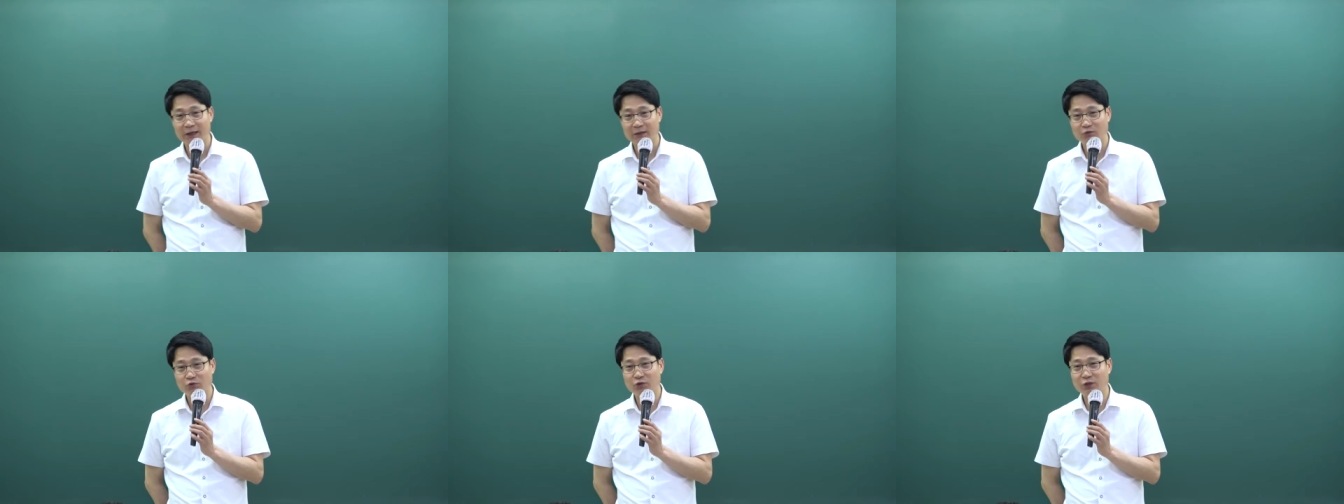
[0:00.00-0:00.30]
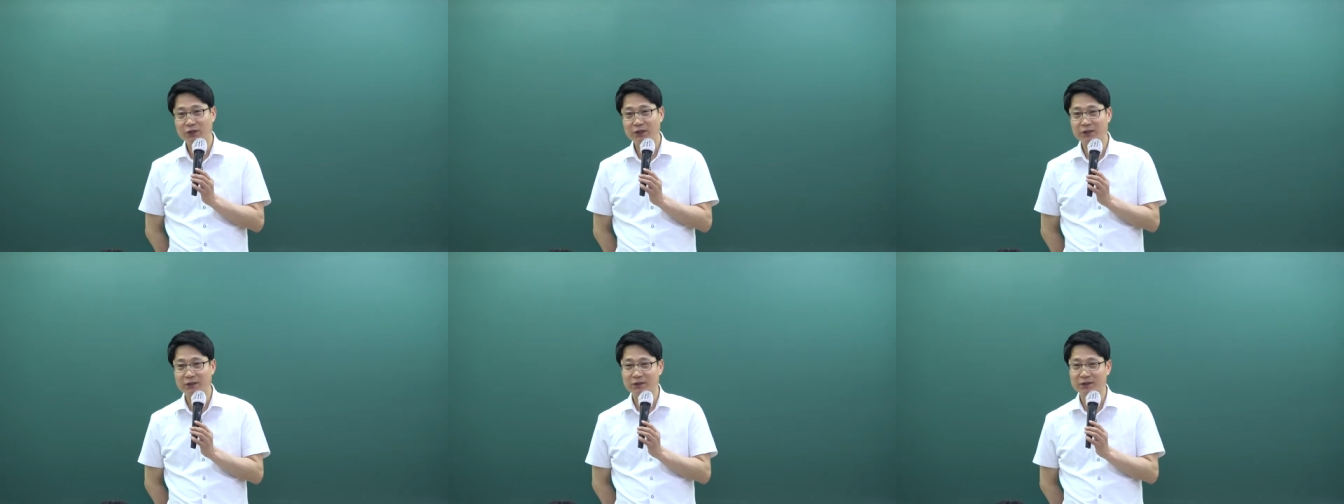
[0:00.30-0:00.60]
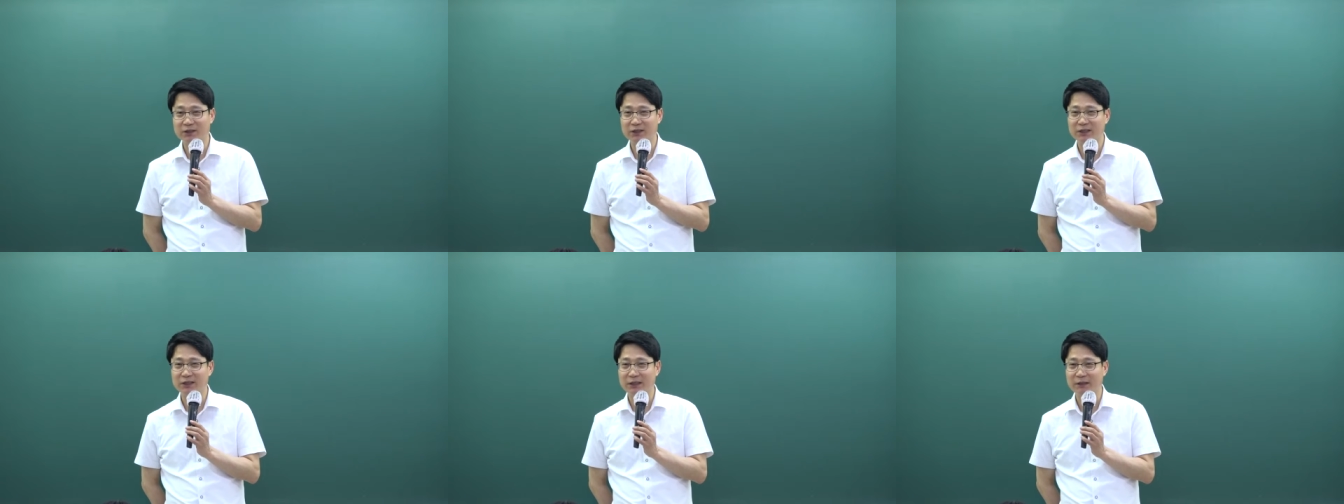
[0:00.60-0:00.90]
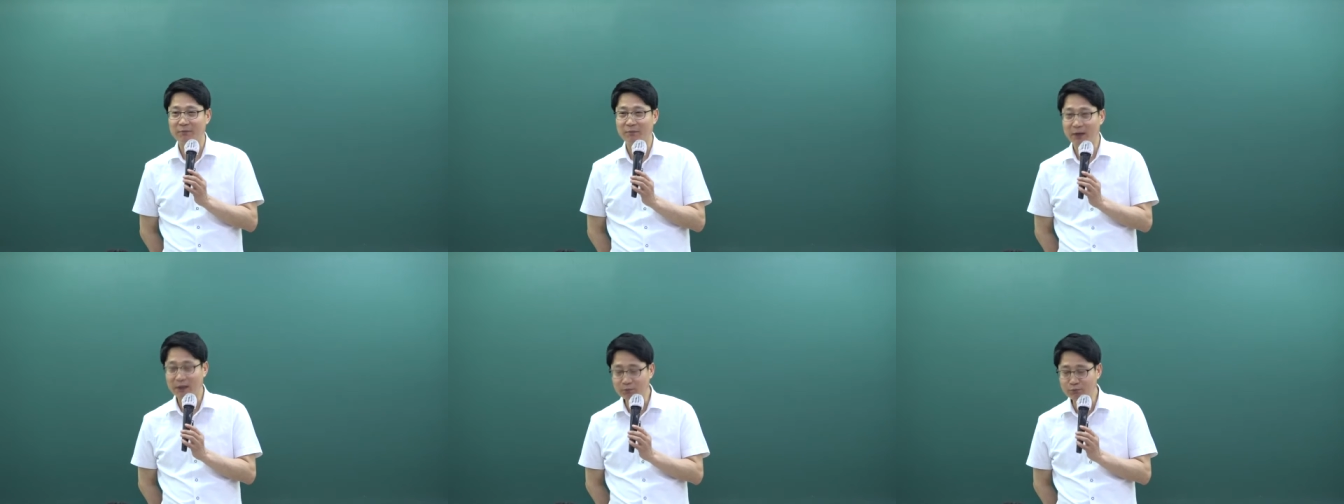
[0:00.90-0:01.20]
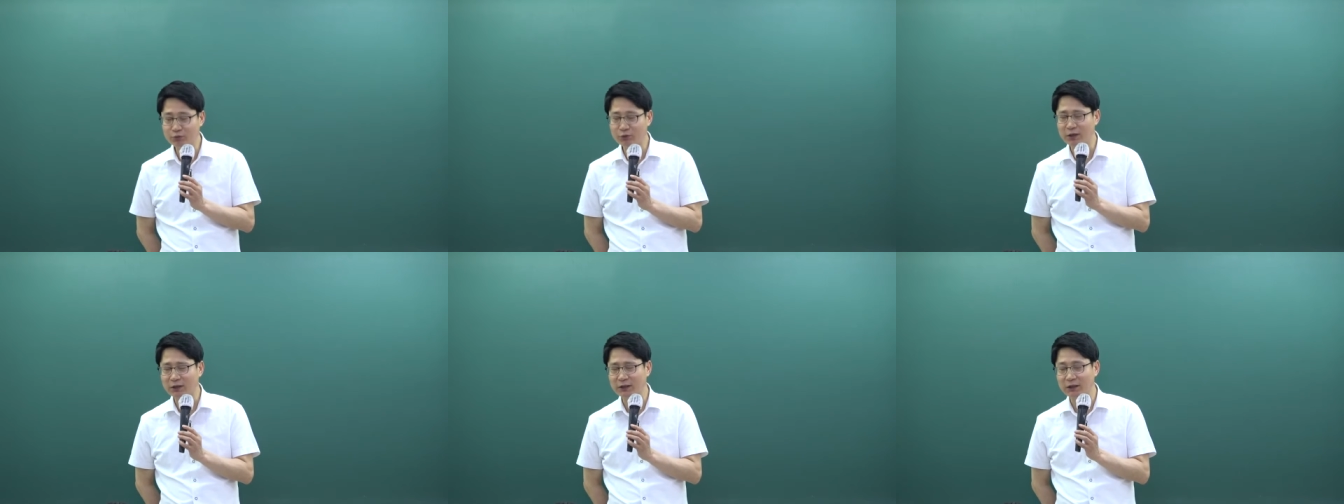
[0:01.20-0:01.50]
취득시에
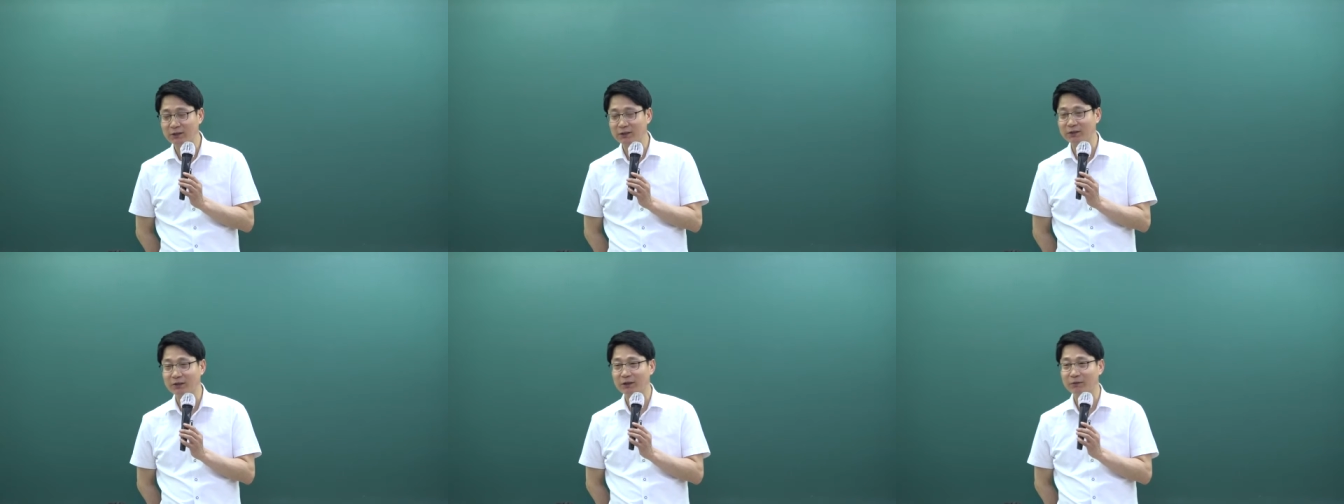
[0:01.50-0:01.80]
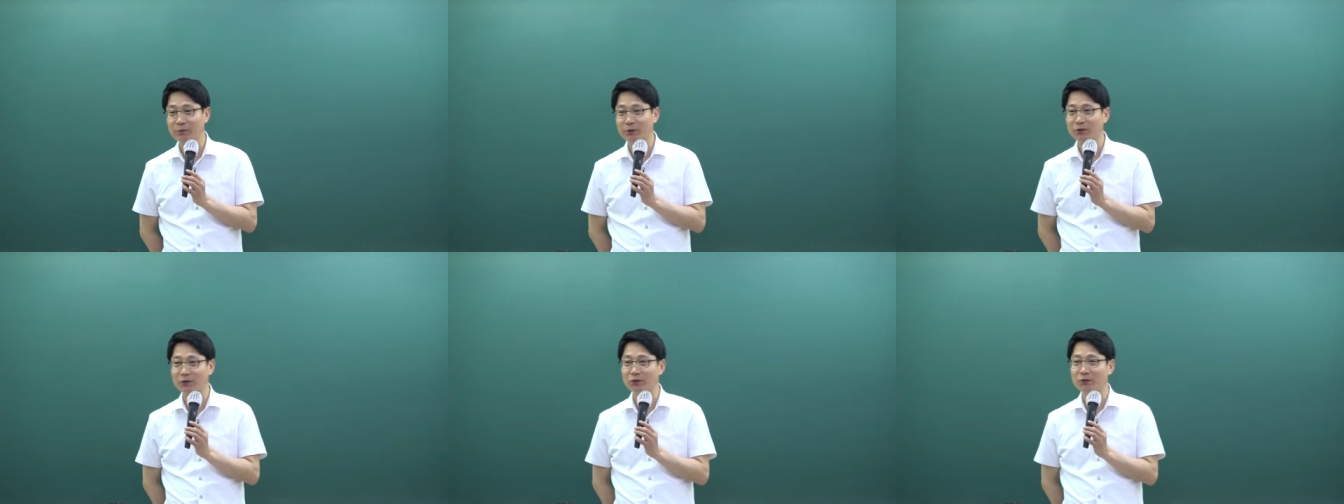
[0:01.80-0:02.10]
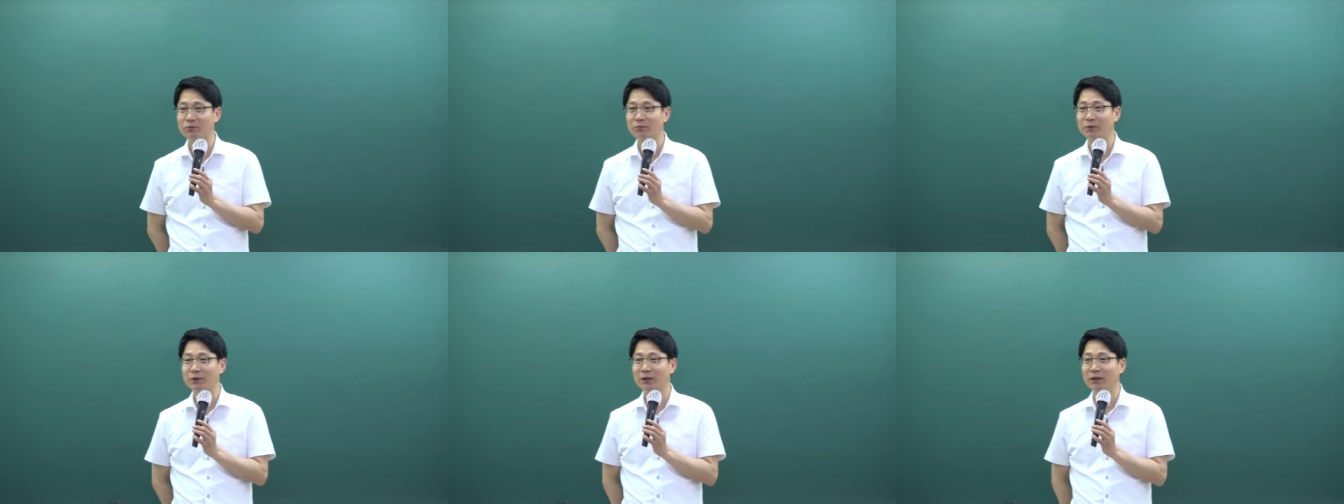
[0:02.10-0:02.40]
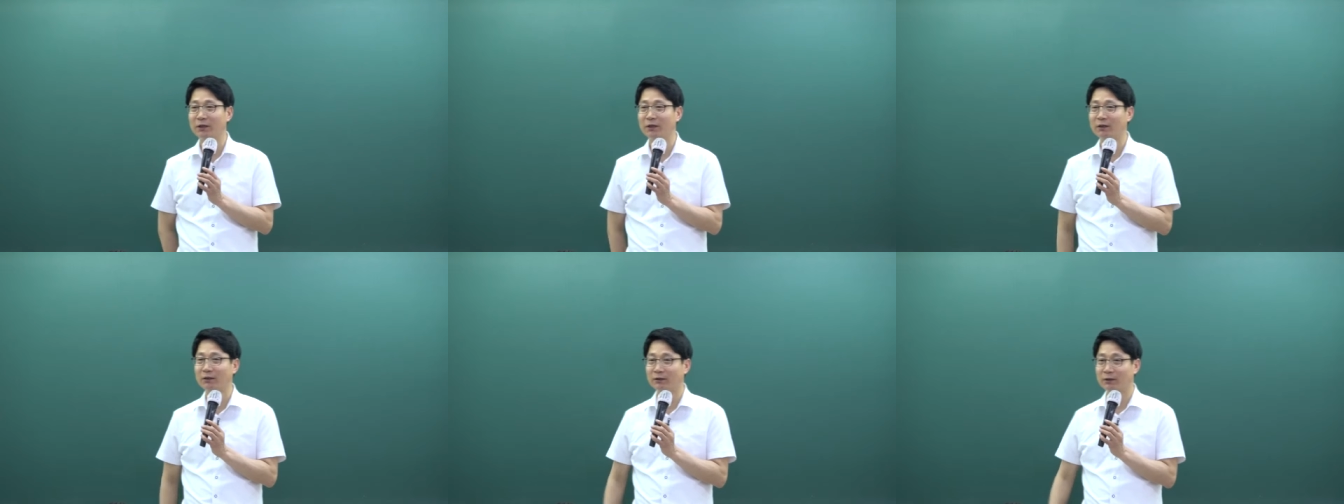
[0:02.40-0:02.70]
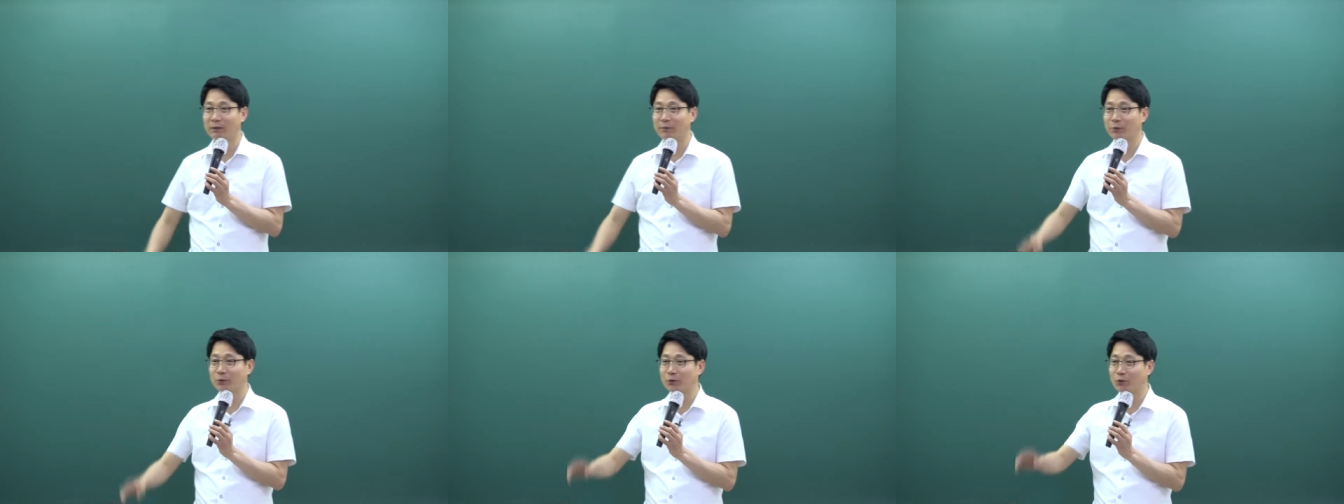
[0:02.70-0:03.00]
만부가 되는 세금이 있었습니다.
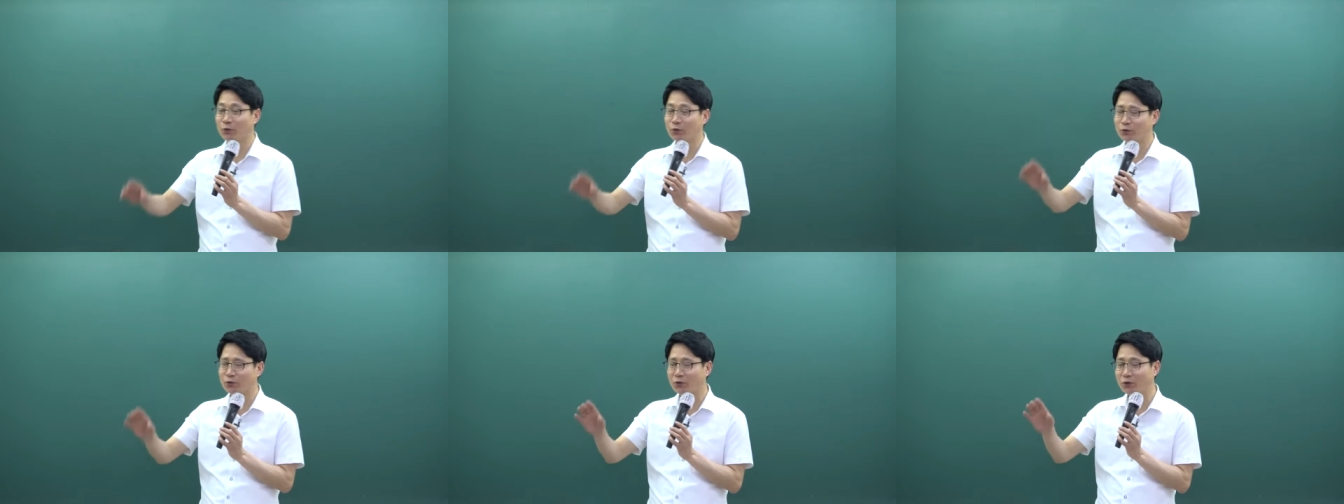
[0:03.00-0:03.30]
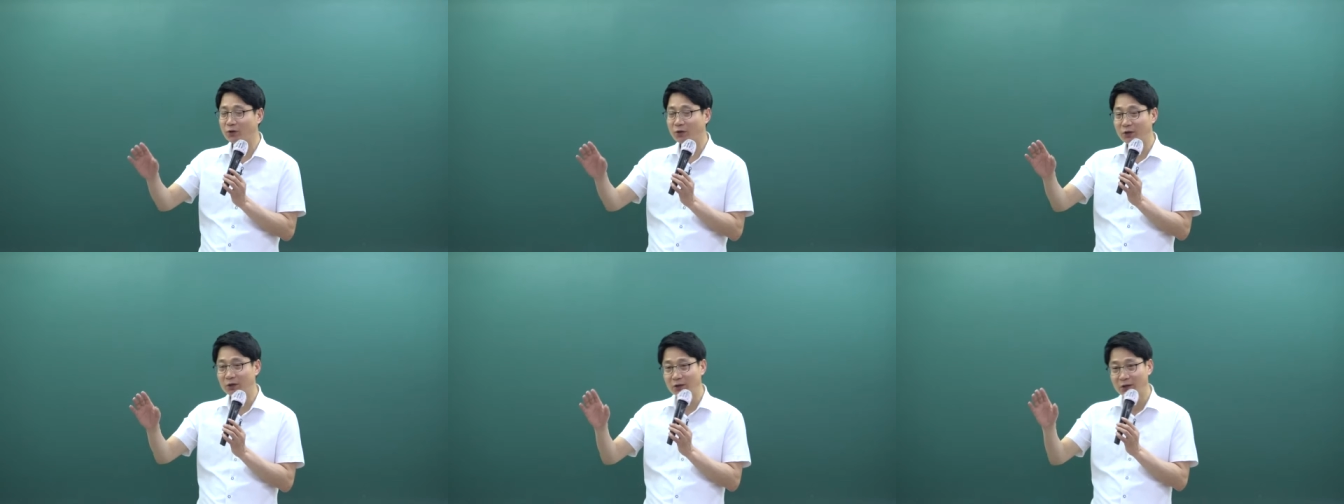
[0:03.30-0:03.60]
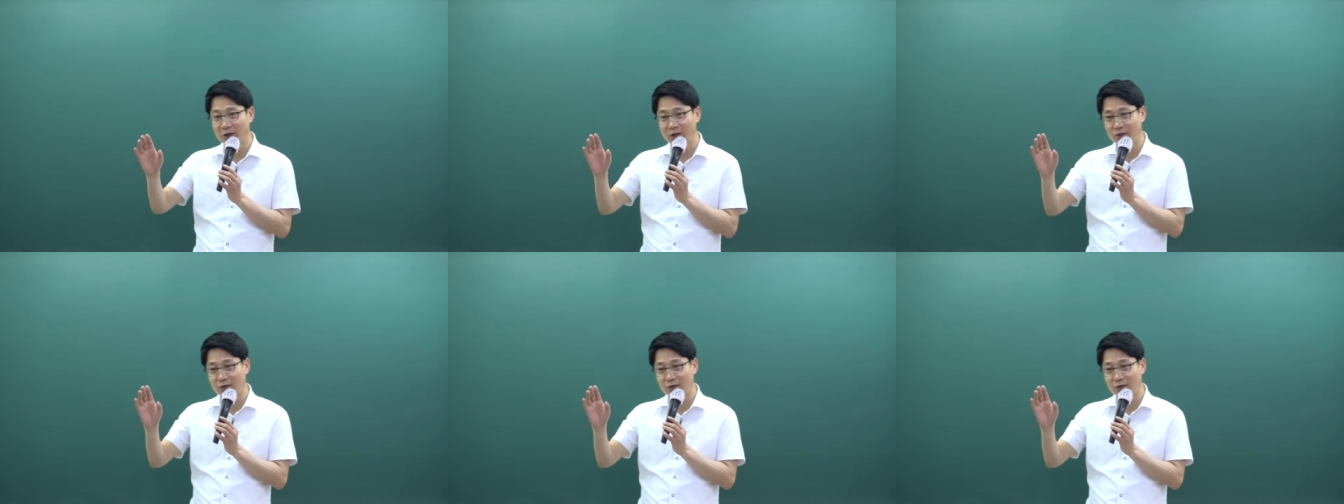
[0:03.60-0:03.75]
대표적으로 어떤 거예요?